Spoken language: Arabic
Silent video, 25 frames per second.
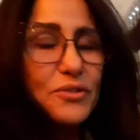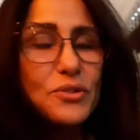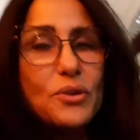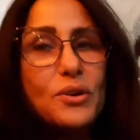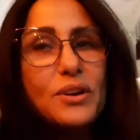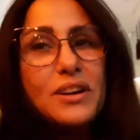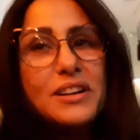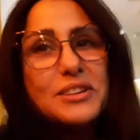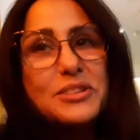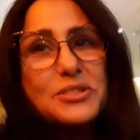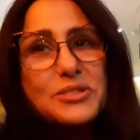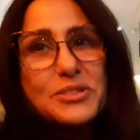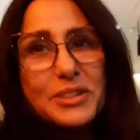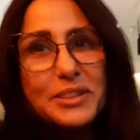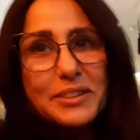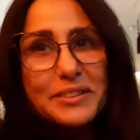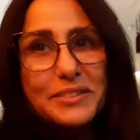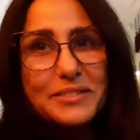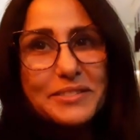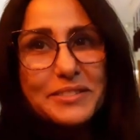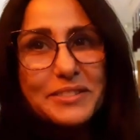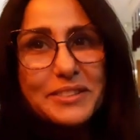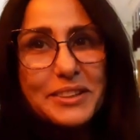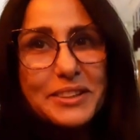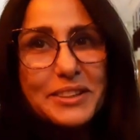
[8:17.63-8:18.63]
كل شيء
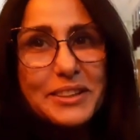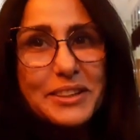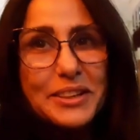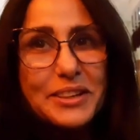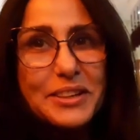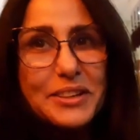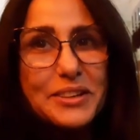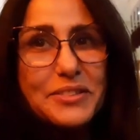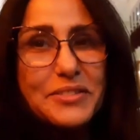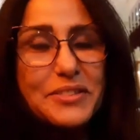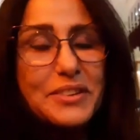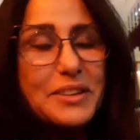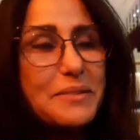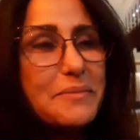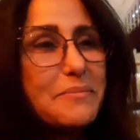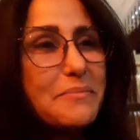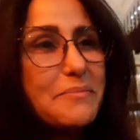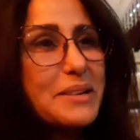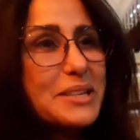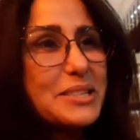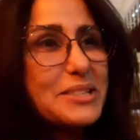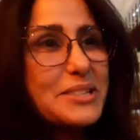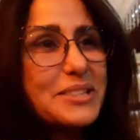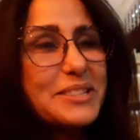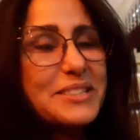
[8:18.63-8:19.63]
فين
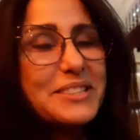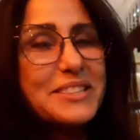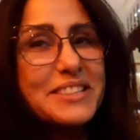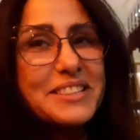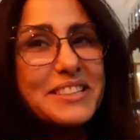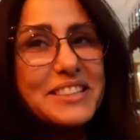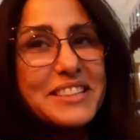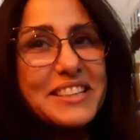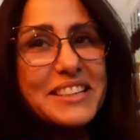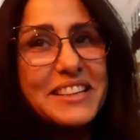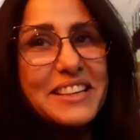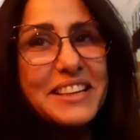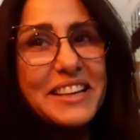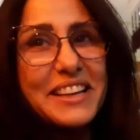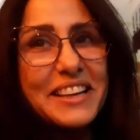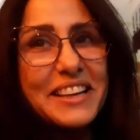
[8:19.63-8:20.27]
ما جيتيني